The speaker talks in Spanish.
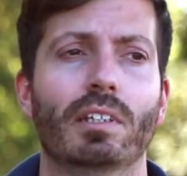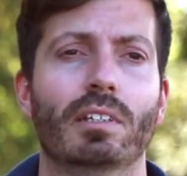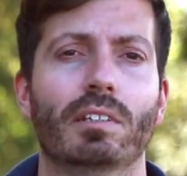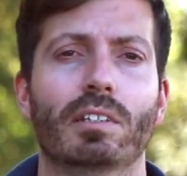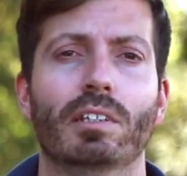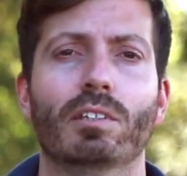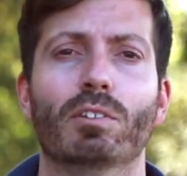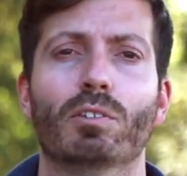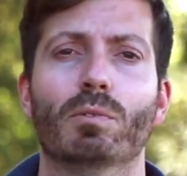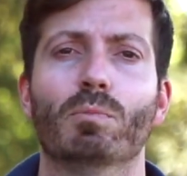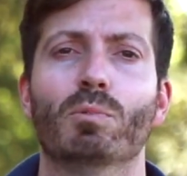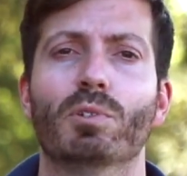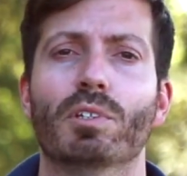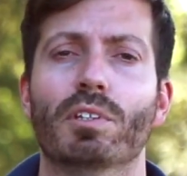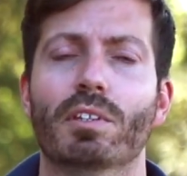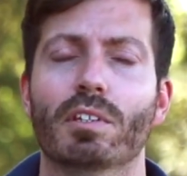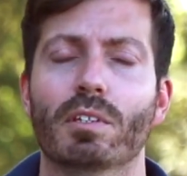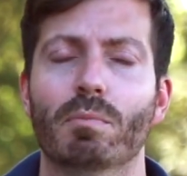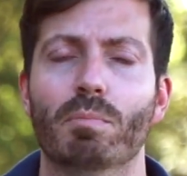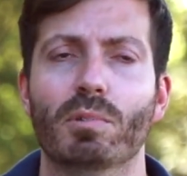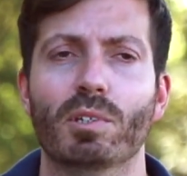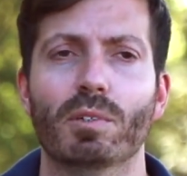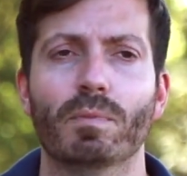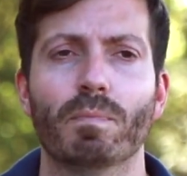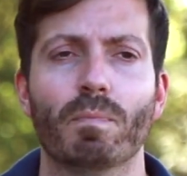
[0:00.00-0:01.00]
distintos
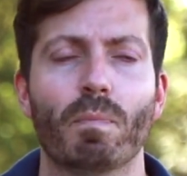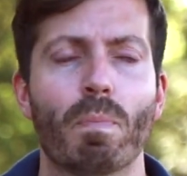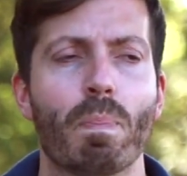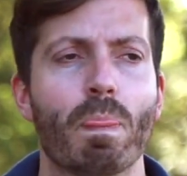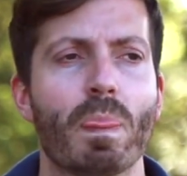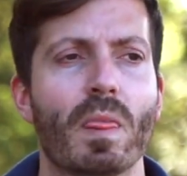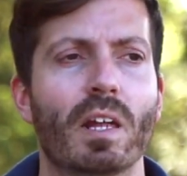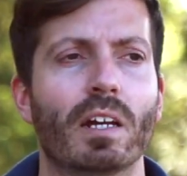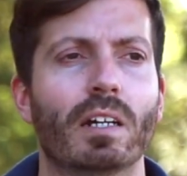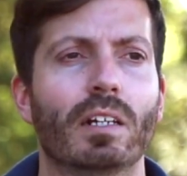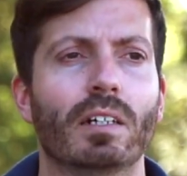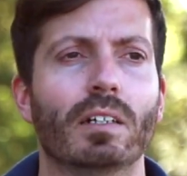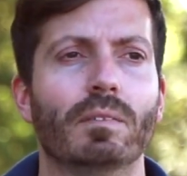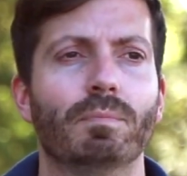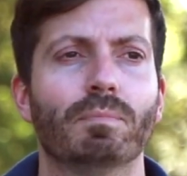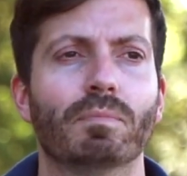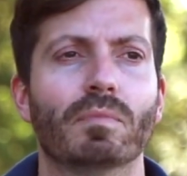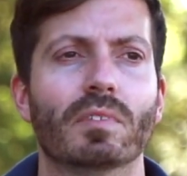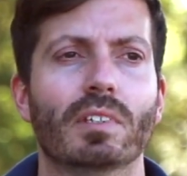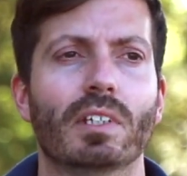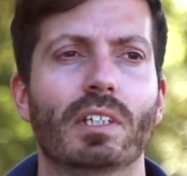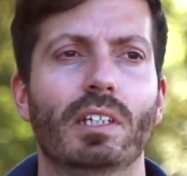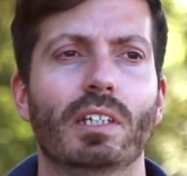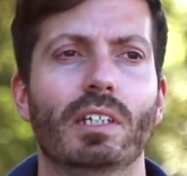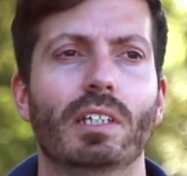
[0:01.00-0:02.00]
municipios
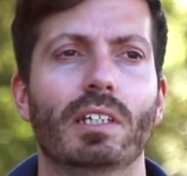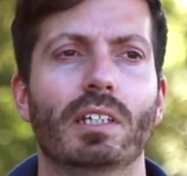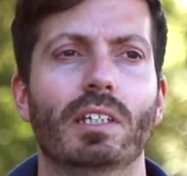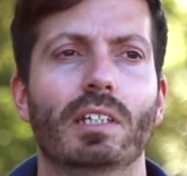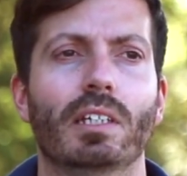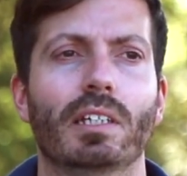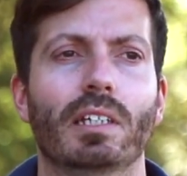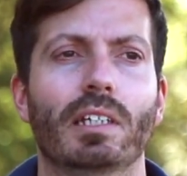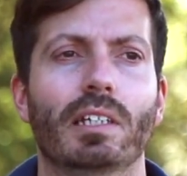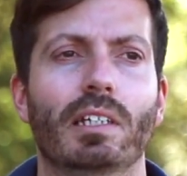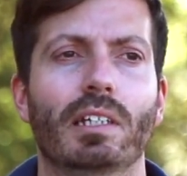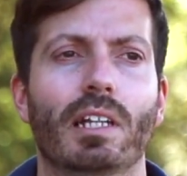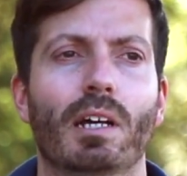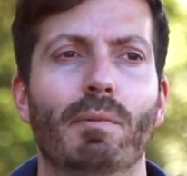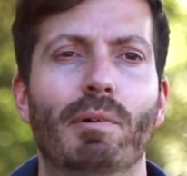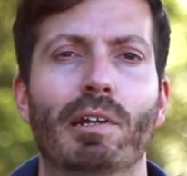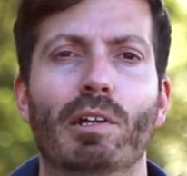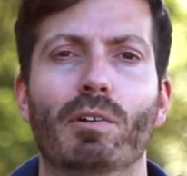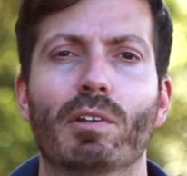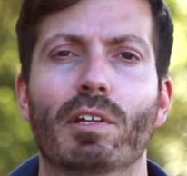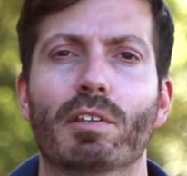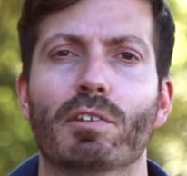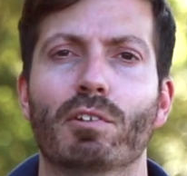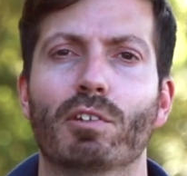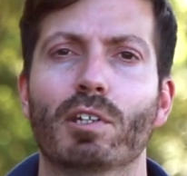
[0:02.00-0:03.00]
y, la
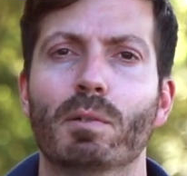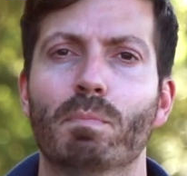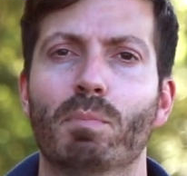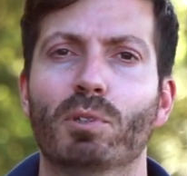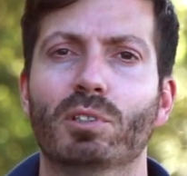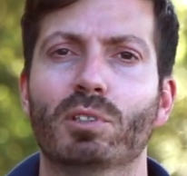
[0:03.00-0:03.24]
valoración es